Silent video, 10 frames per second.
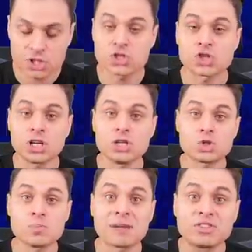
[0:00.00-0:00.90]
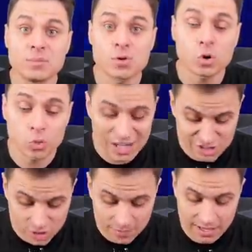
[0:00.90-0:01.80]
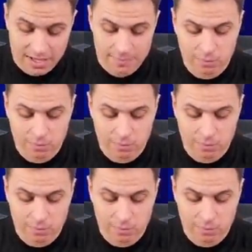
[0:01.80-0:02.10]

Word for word: strzelili suba w tym roku. Lecimy po